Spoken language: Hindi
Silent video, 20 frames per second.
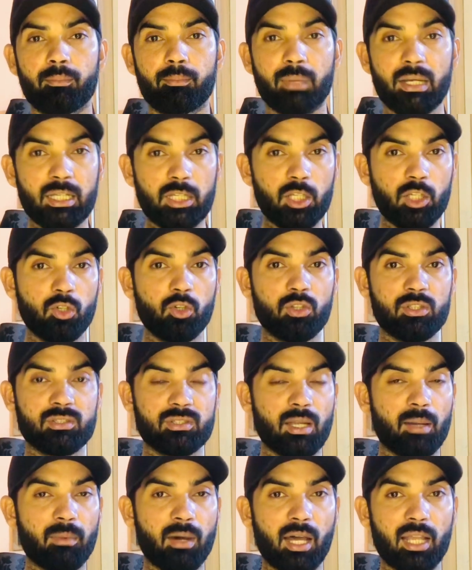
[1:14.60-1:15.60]
मिट्टी को
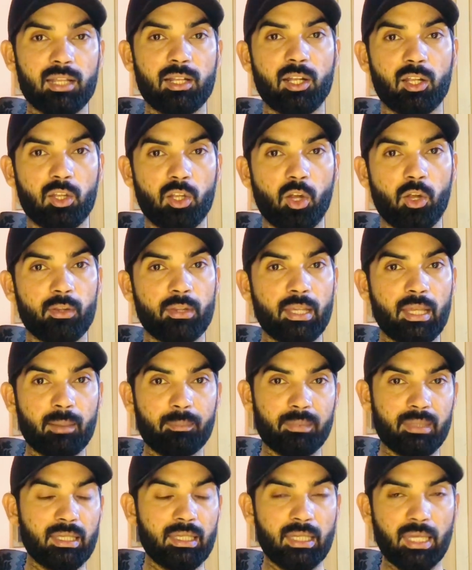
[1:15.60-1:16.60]
इस्तेमाल करना होता है
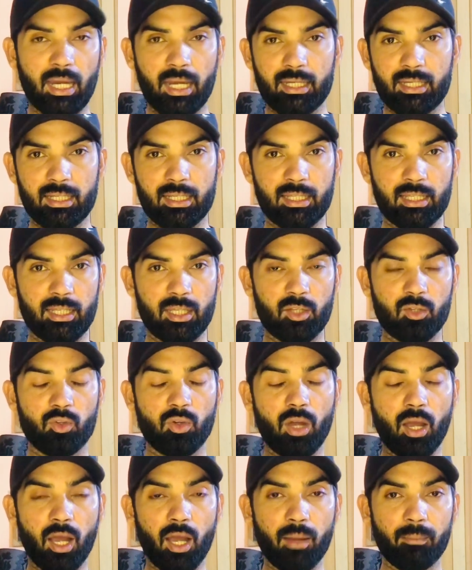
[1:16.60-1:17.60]
अपनी कैट के लिए तो
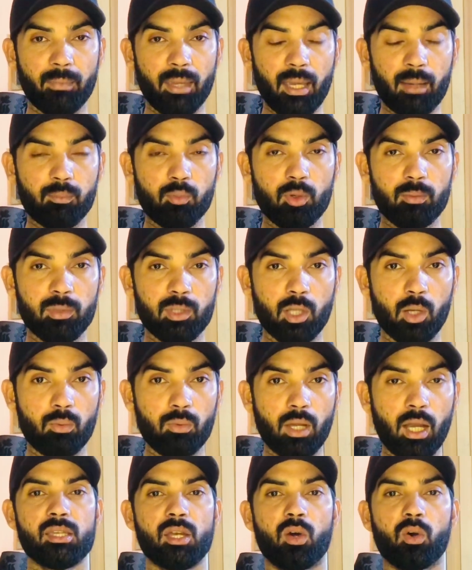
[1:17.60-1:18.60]
आ, मैं आपको
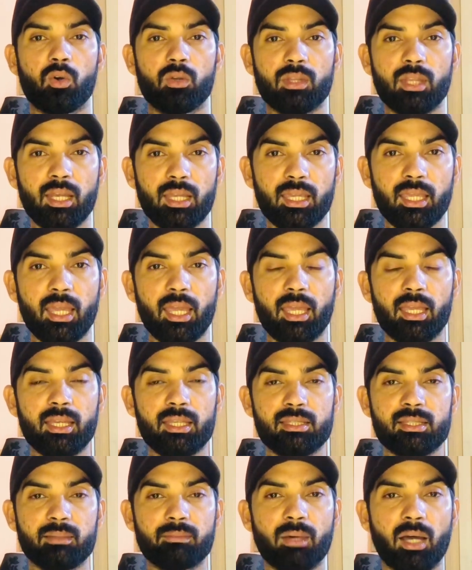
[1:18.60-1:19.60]
बताऊंगा अच्छा होता क्या है कि
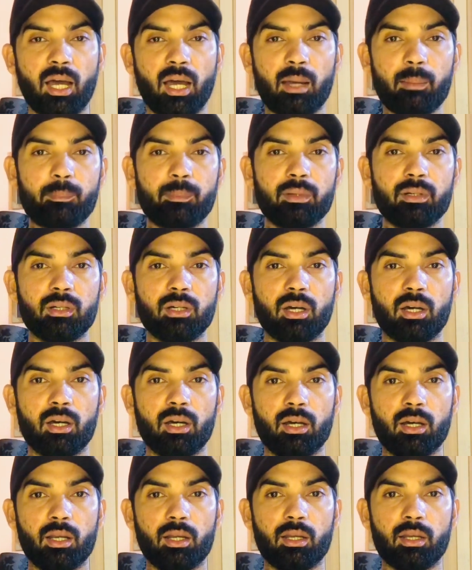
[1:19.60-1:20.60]
जब आप
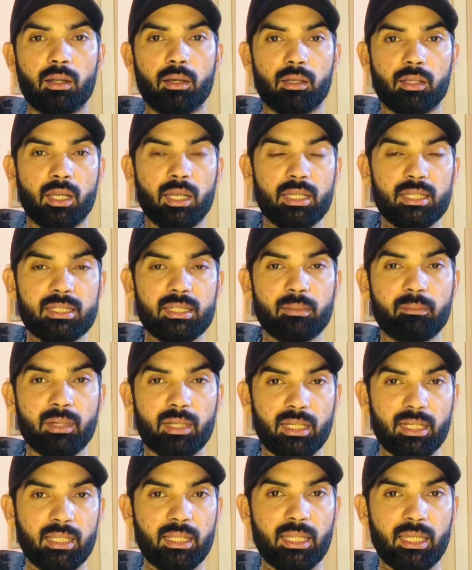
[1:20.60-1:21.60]
आ, कहीं से
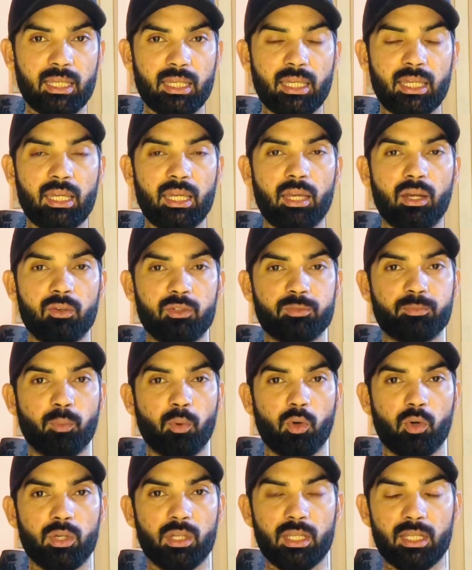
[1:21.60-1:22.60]
मट्टी लेके उस
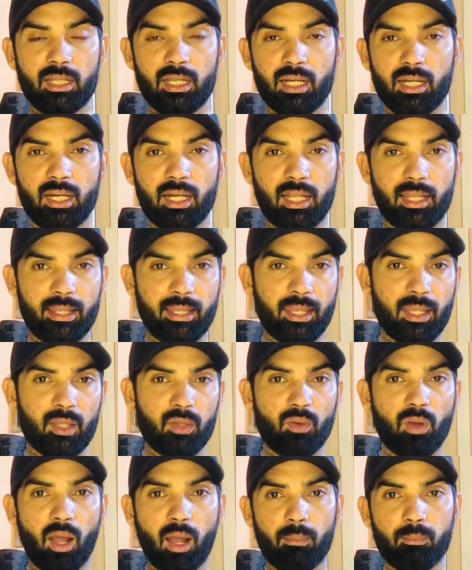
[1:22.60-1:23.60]
पोर्ट के अंदर डालते हैं
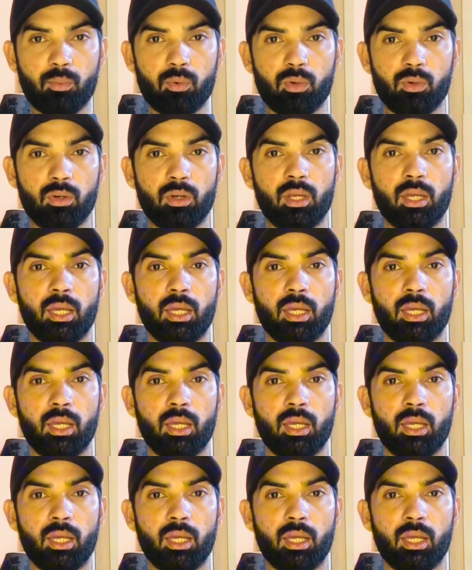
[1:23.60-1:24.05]
तो आपको